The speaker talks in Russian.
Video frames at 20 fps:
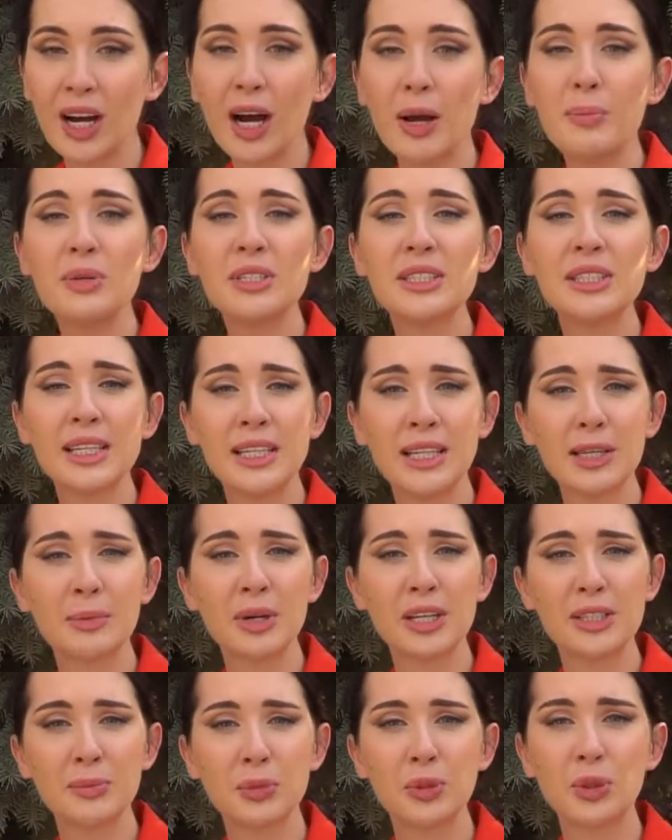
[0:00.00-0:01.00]
Обязательно к
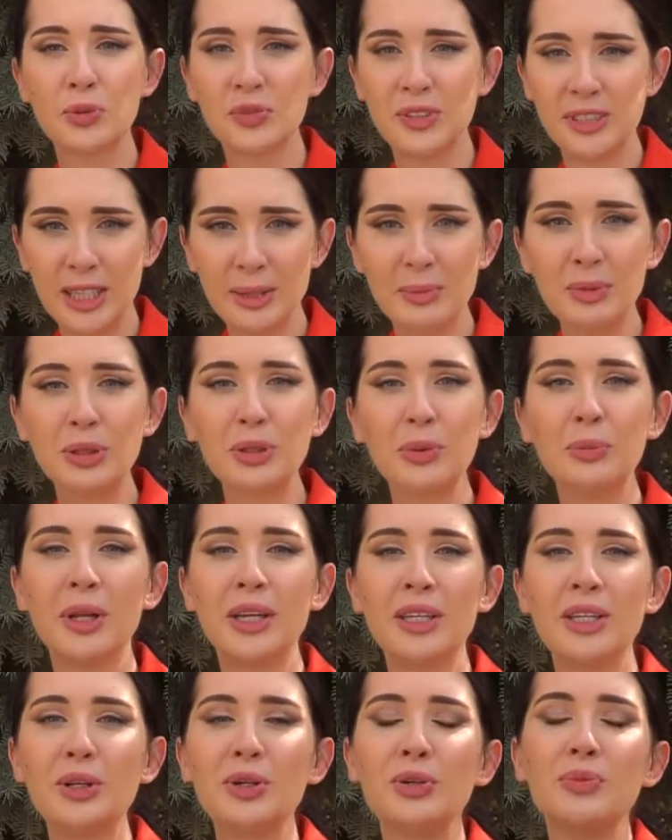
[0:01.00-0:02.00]
просмотру всем, кто
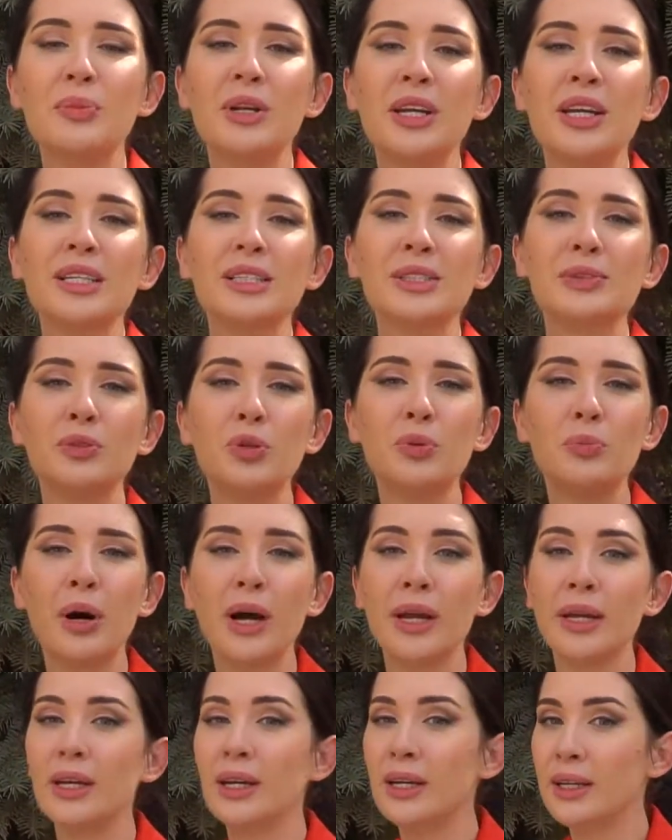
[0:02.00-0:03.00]
планирует переезд в
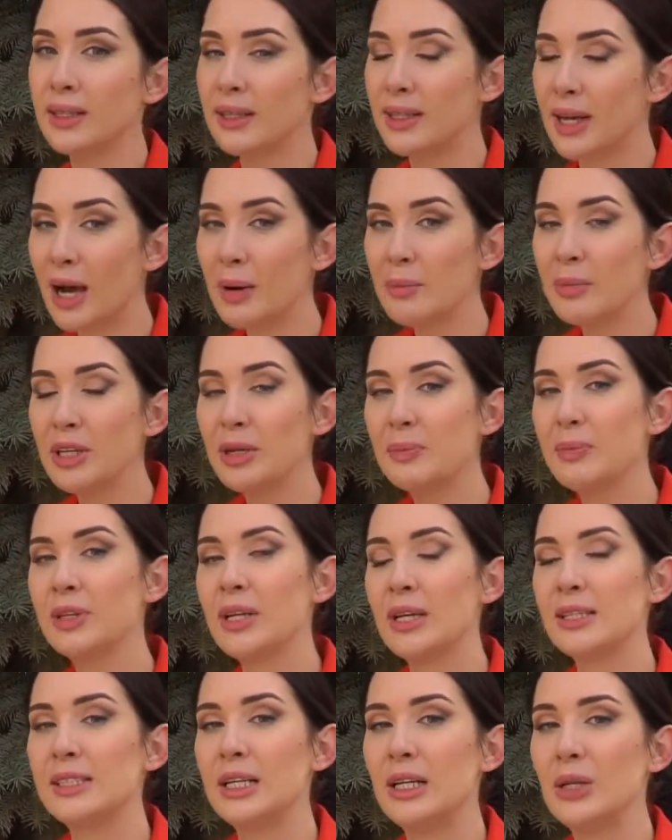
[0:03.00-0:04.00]
Дубай, дабы не
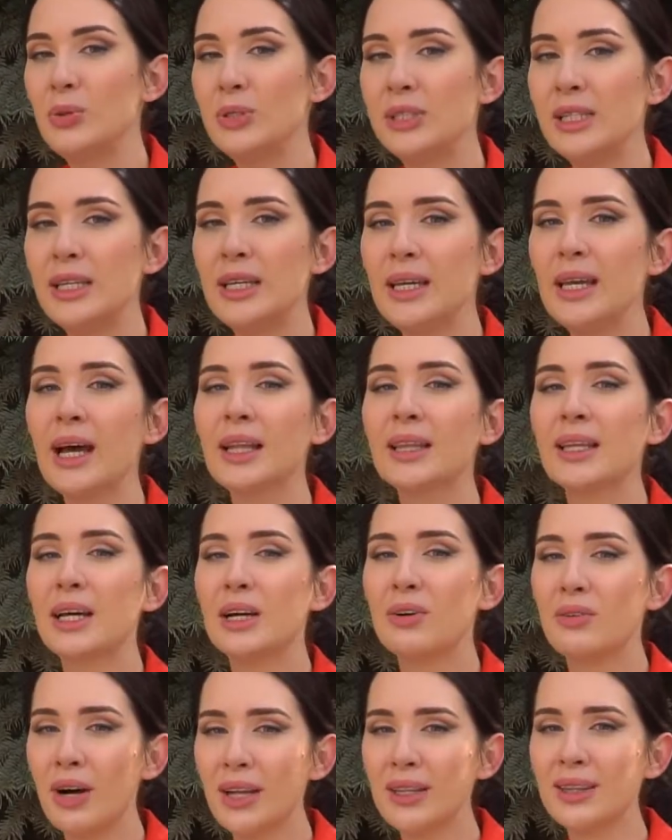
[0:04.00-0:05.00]
питать иллюзий и
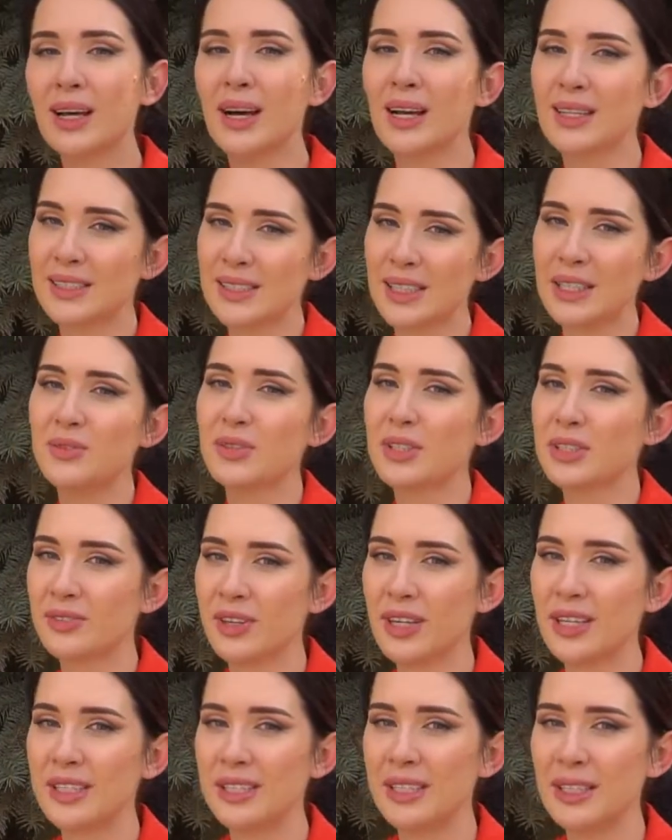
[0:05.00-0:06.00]
адекватно оценивать
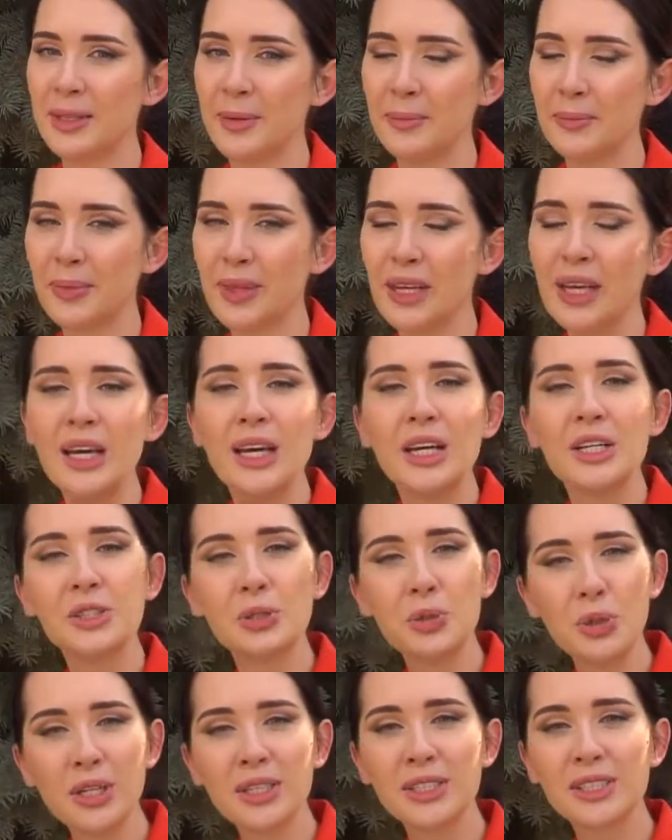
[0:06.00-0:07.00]
свои силы.
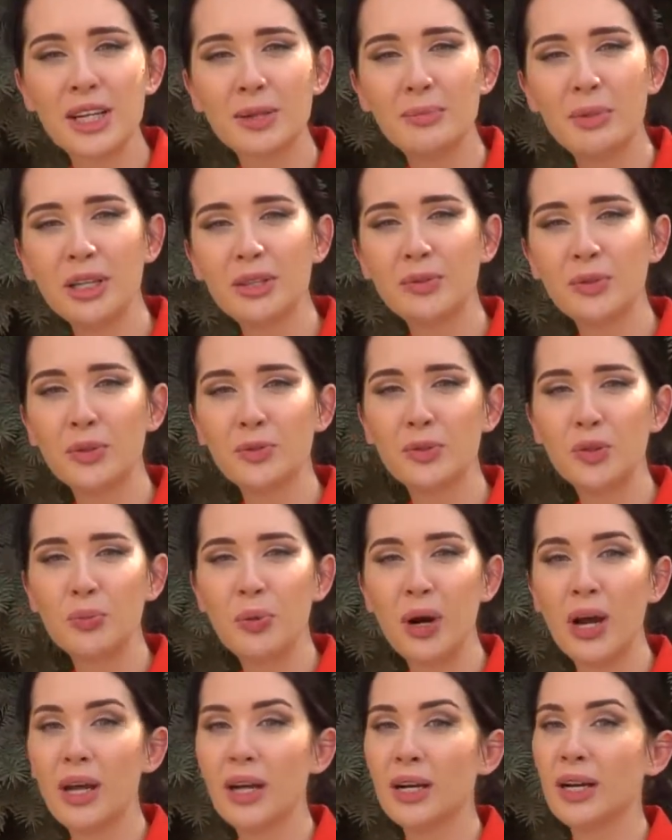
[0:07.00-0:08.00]
Сколько зарабатывают в
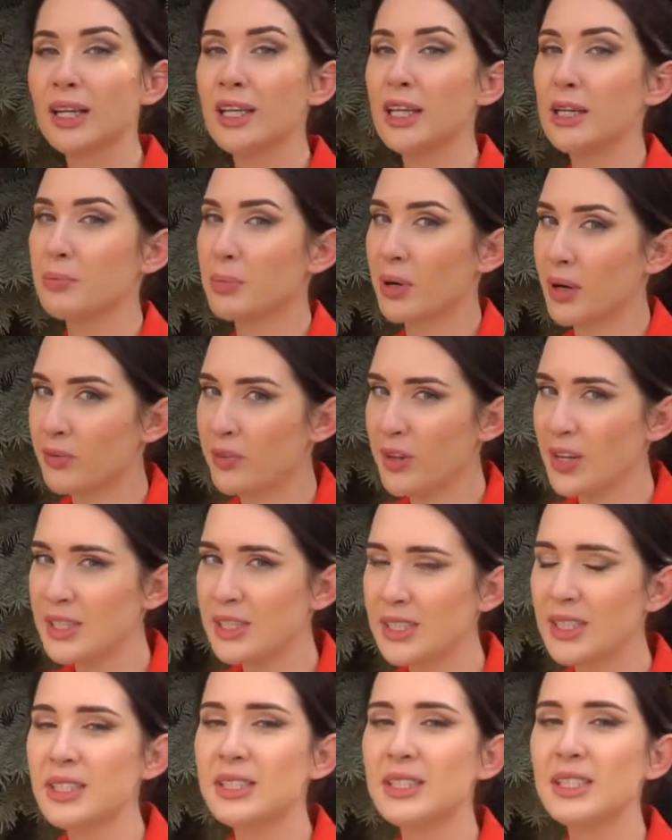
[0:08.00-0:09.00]
Дубае, какие
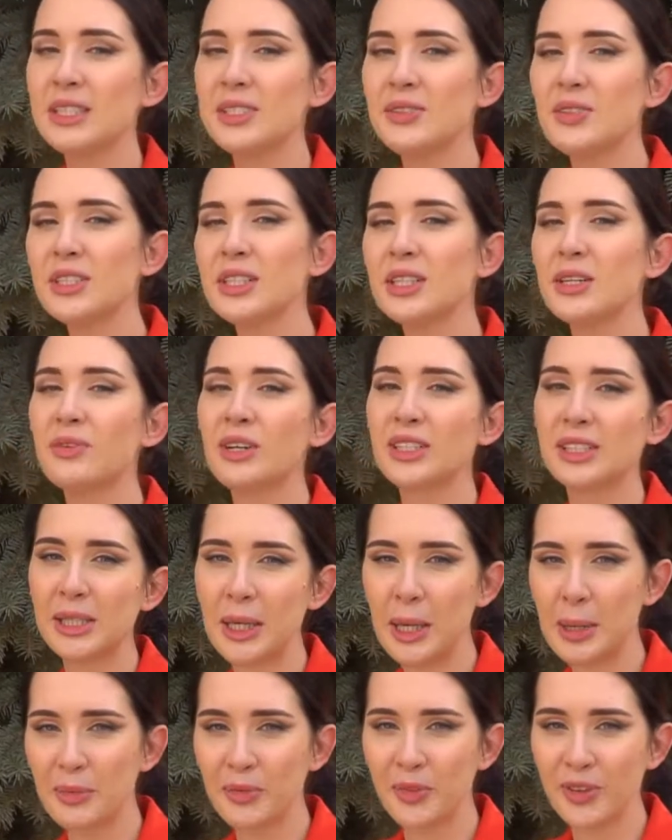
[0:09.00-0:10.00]
профессии действительно
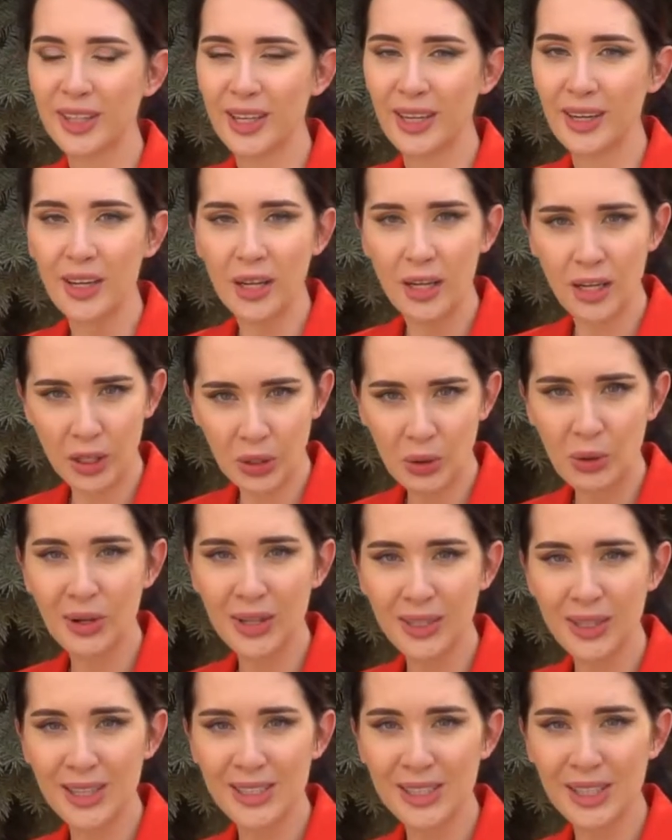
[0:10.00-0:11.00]
востребованы, легко ли
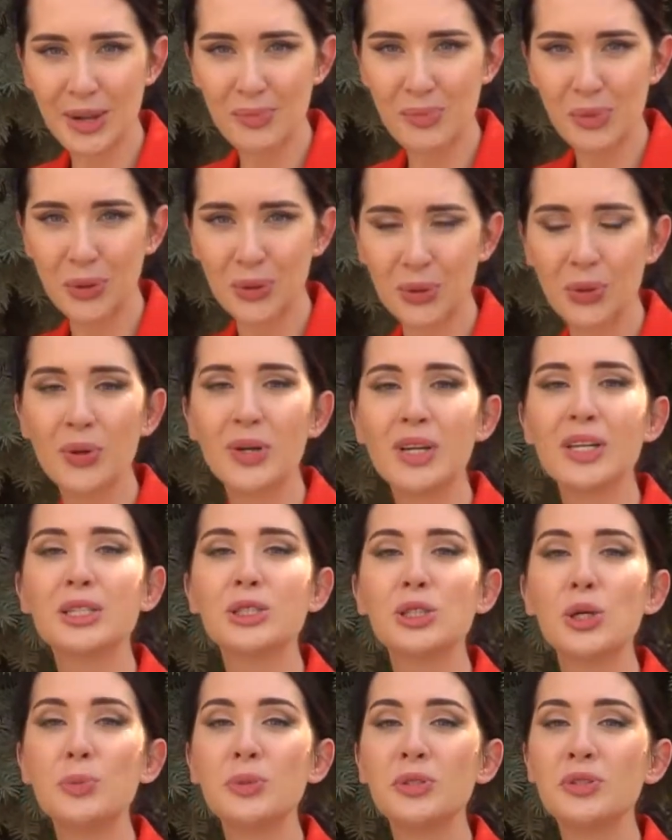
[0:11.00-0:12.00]
найти работу и,
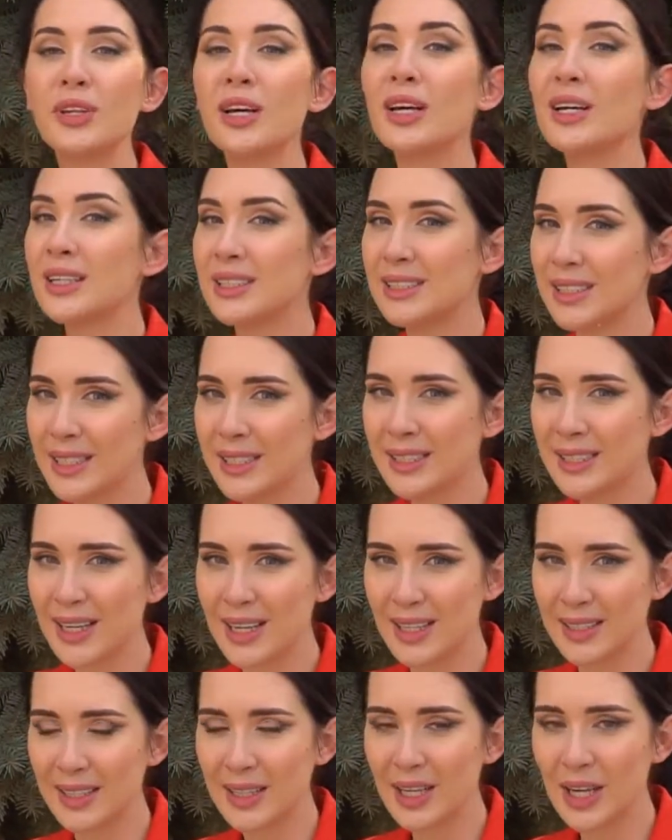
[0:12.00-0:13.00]
собственно, где
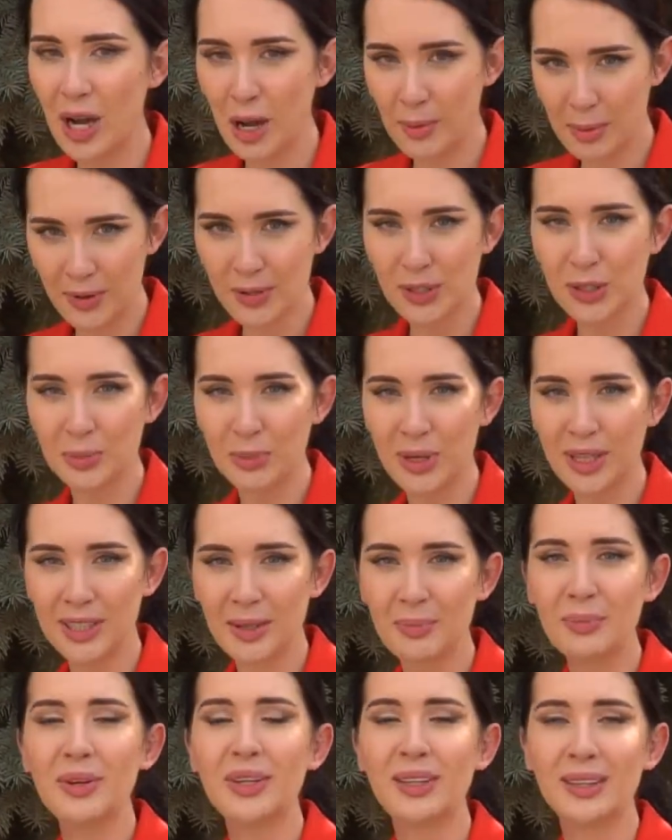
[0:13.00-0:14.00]
искать. Обо всем
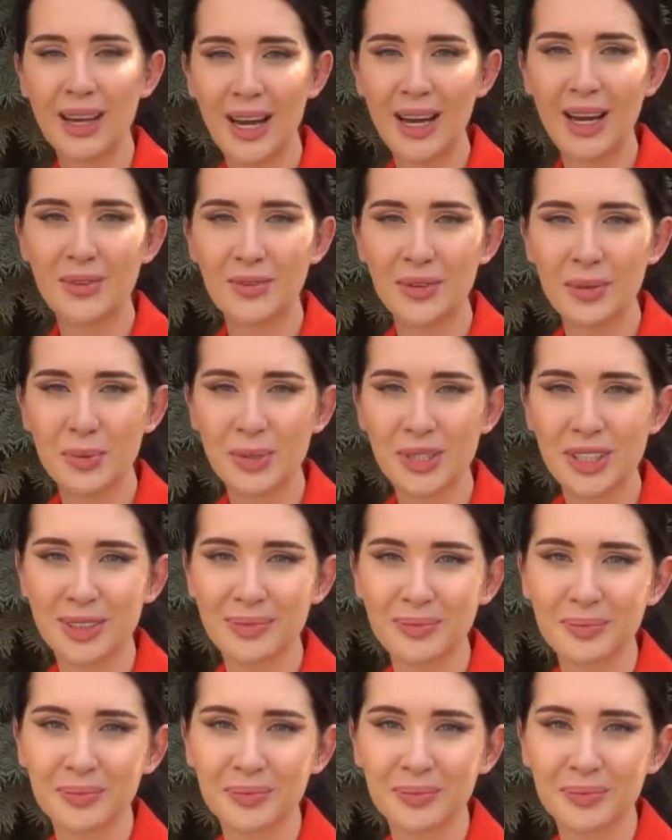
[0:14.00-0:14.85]
этом далее в выпуске.